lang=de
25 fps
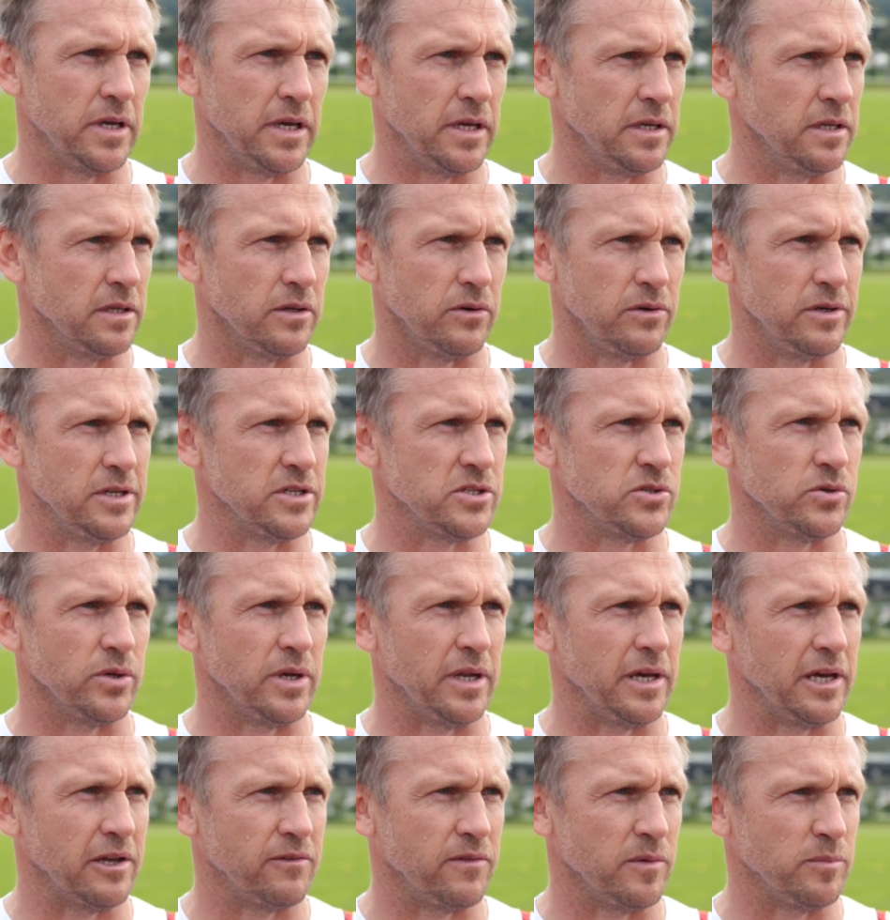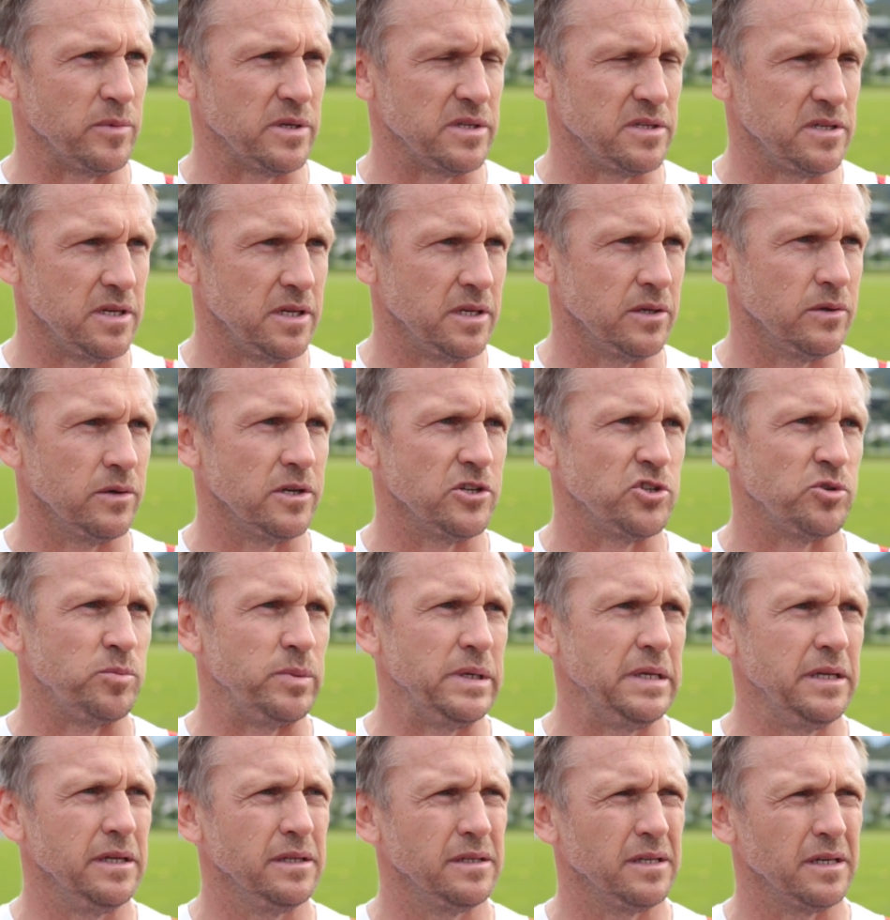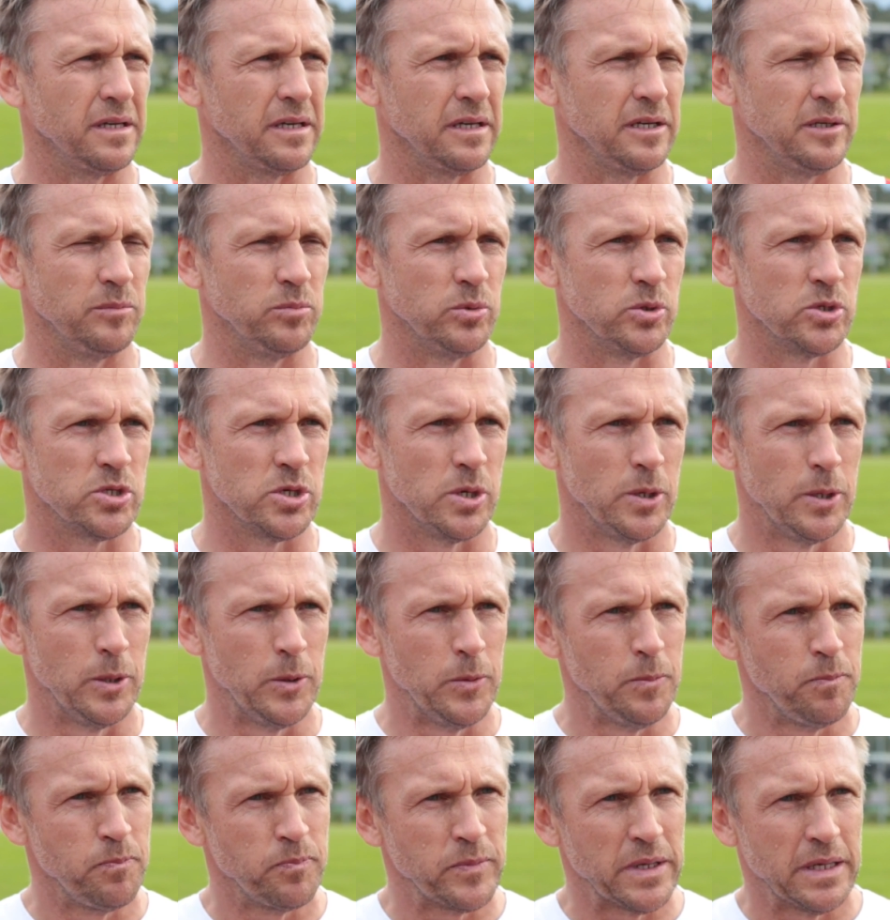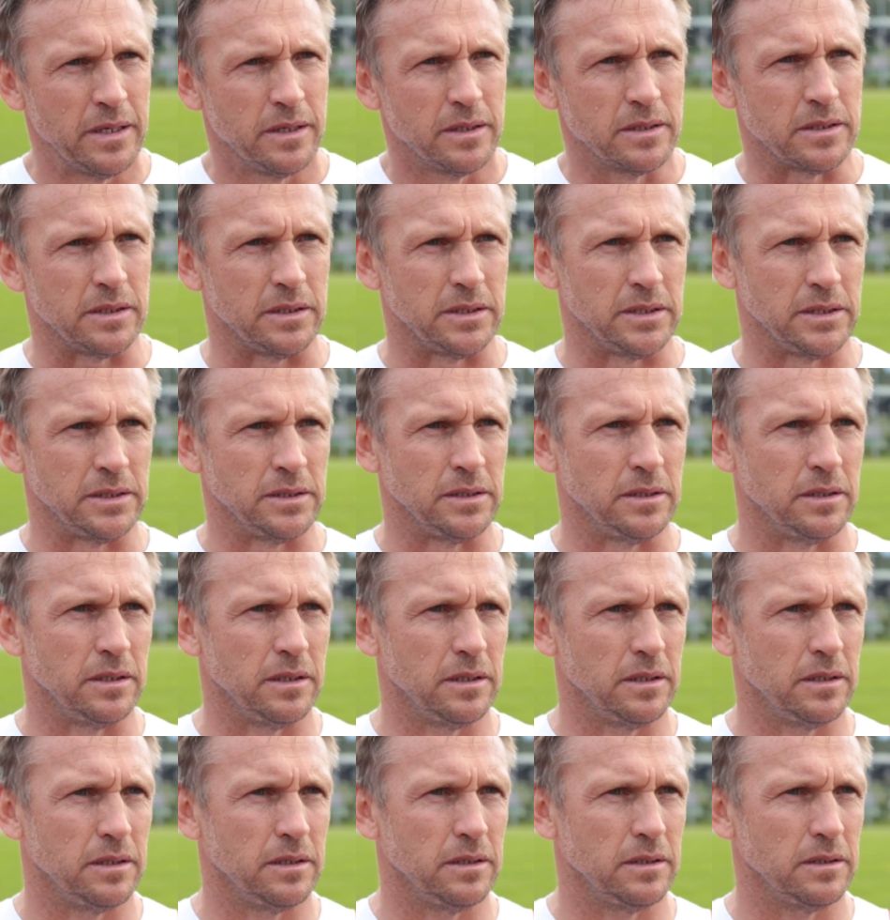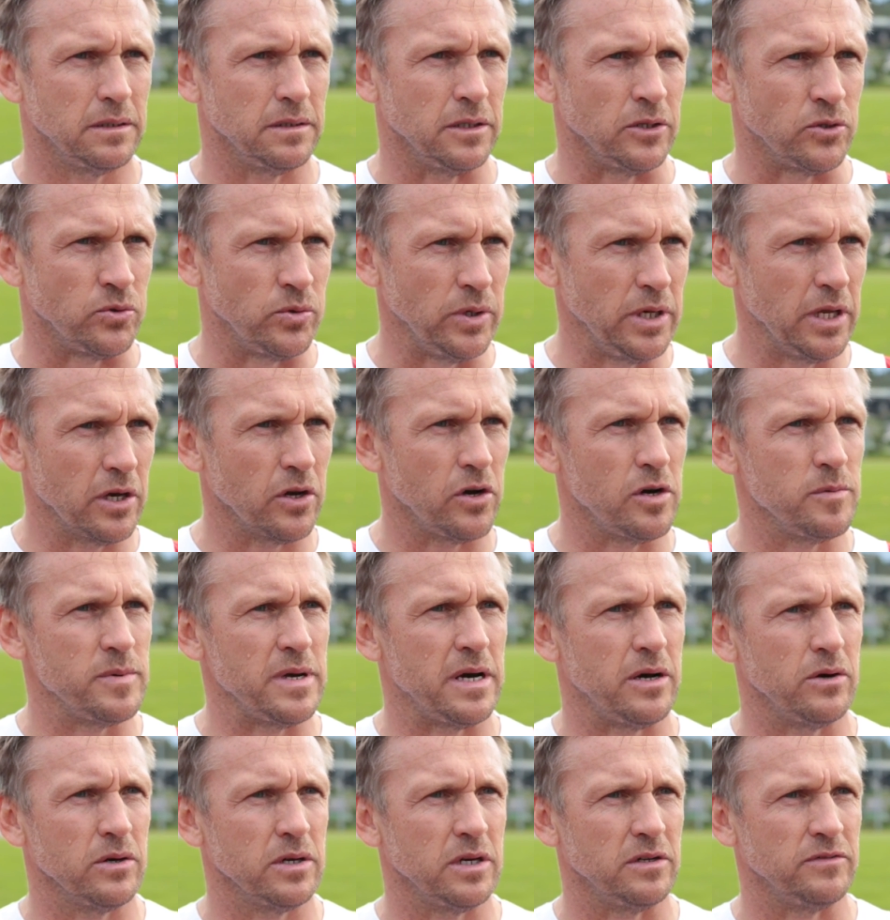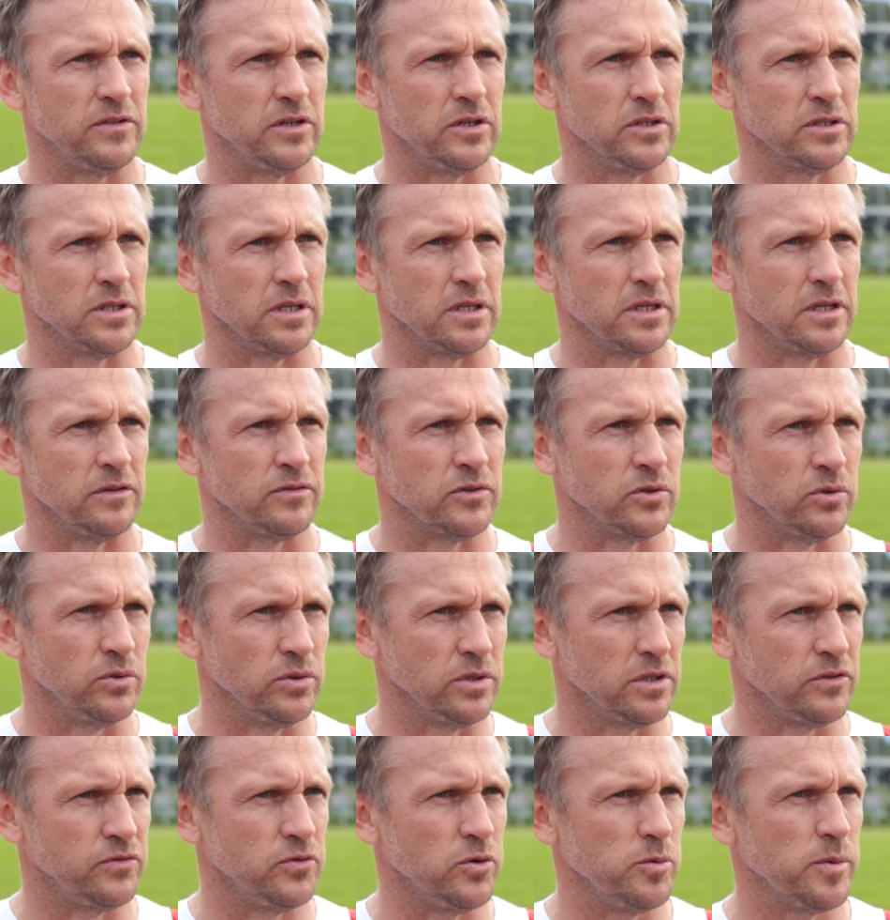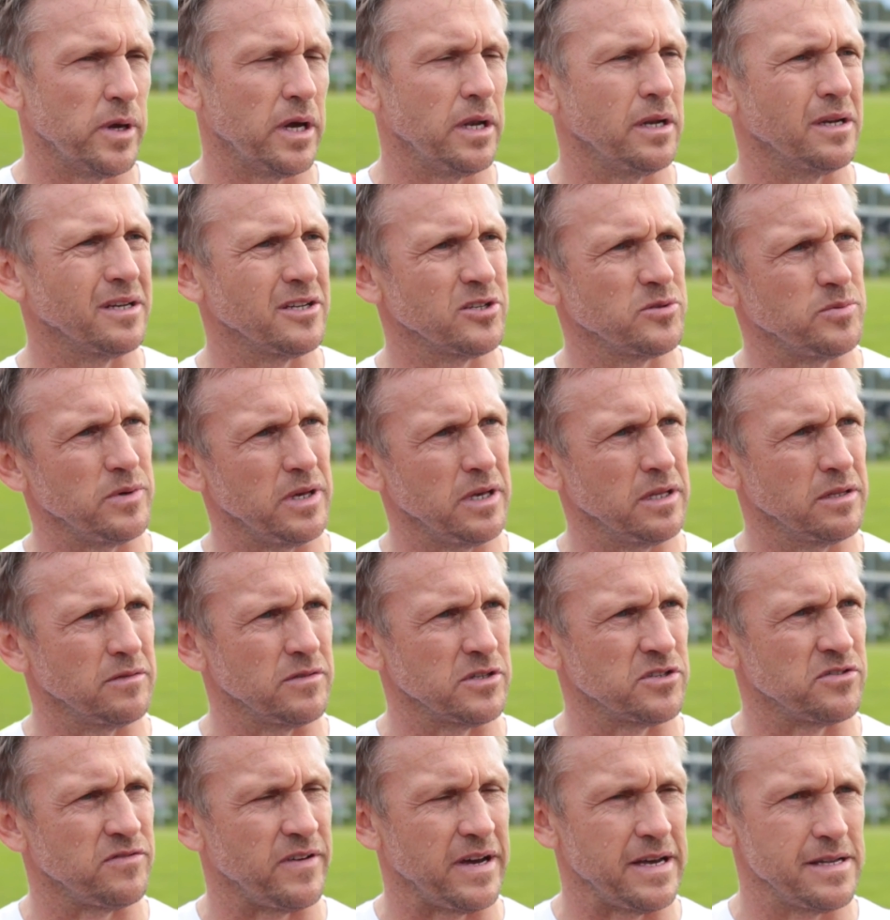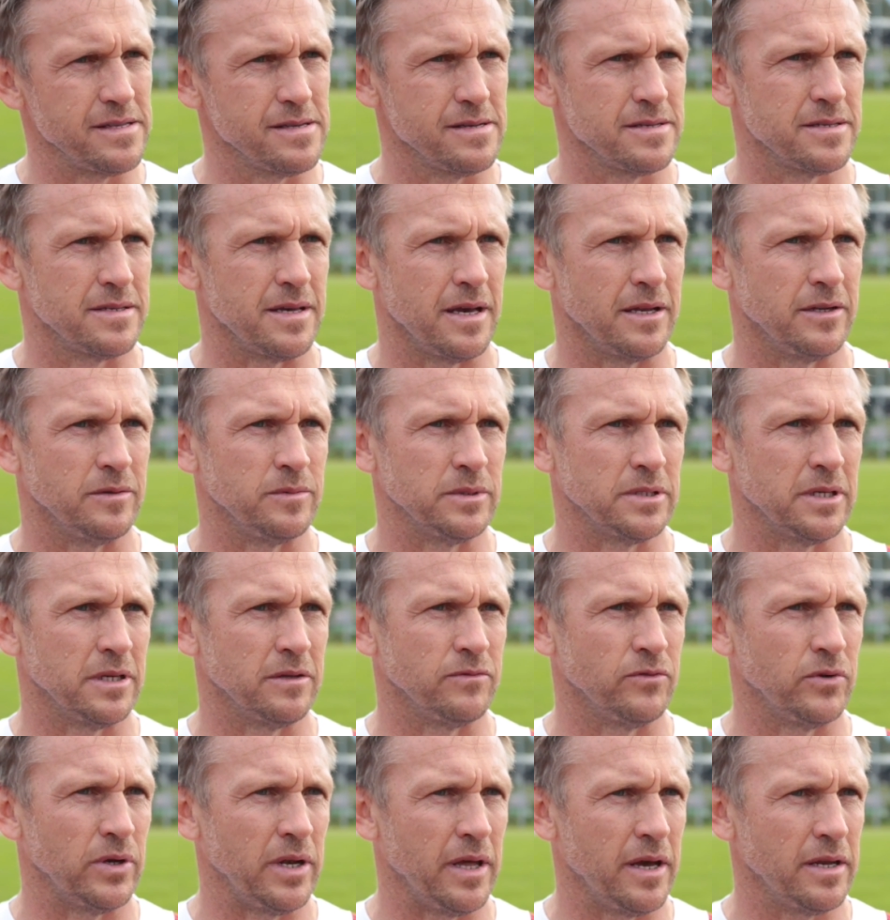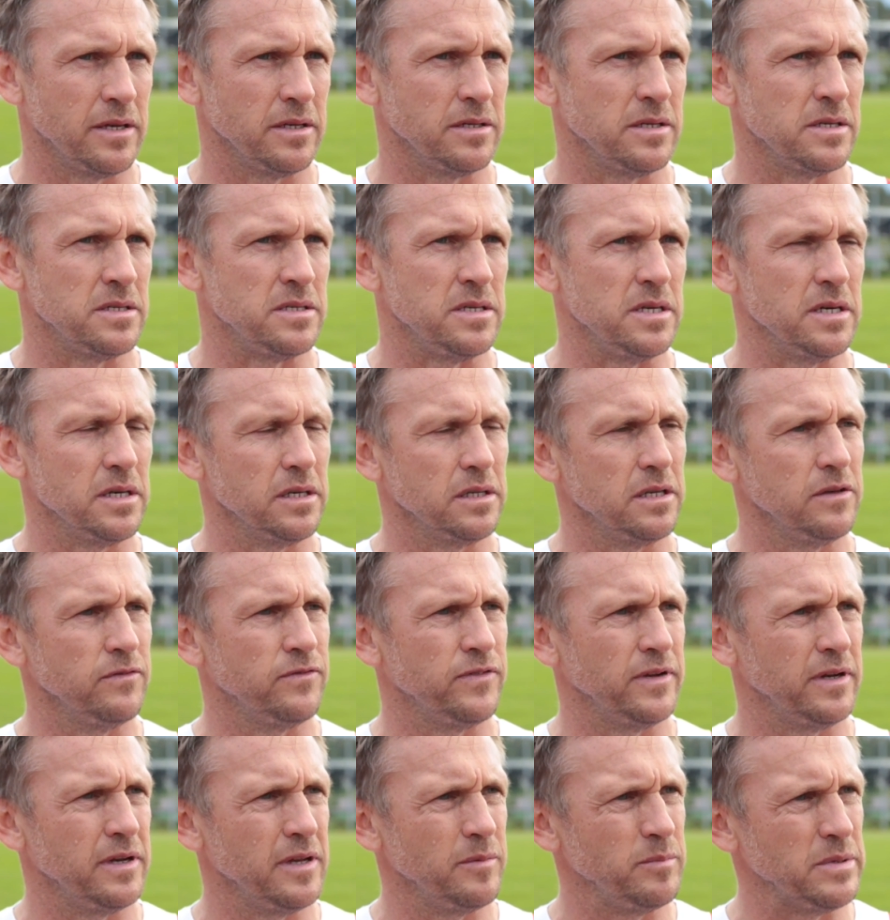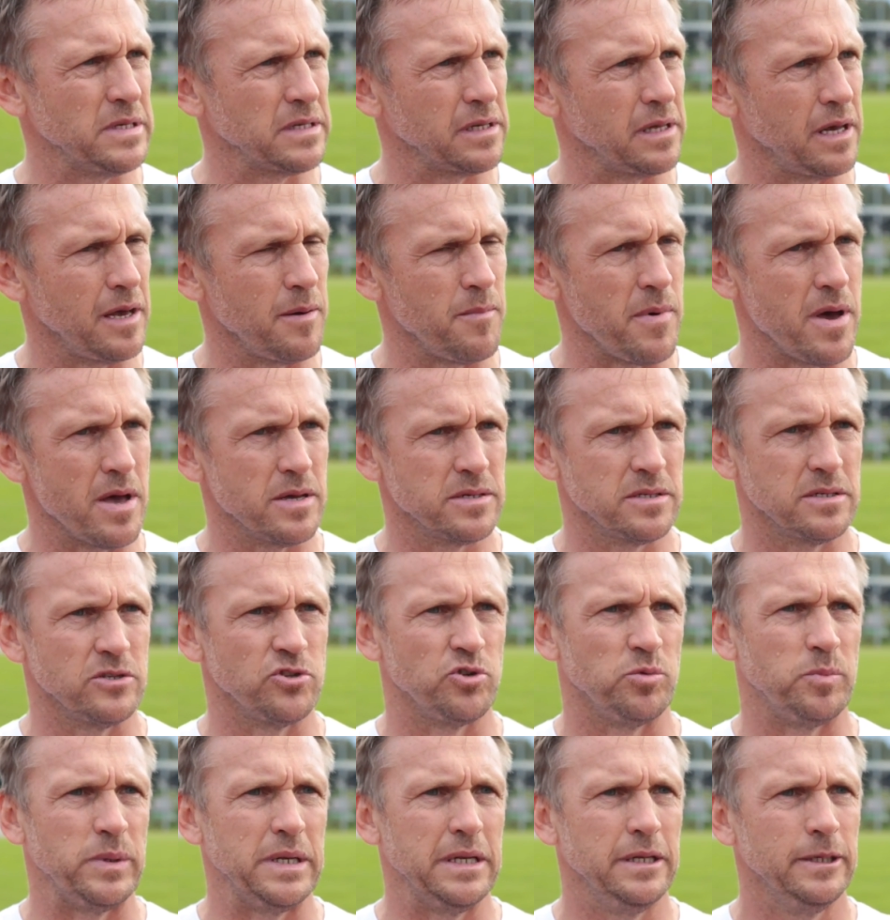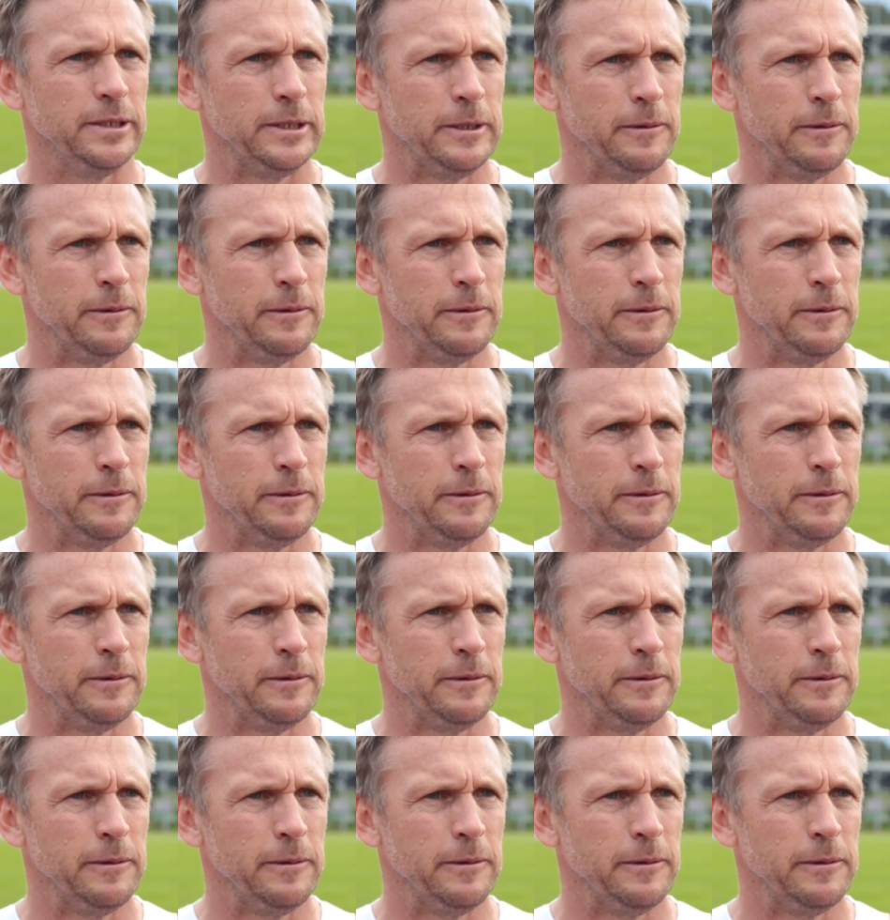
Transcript: her nicht alles so leicht, wenn man zehn neue Spiele integrieren muss. Dann äh, natürlich habe ich auch erwartet, aufgrund der Vorbereitung, dass wir etwas weiter sein, aber dann war leider das negative Erlebnis gleich im ersten Spiel,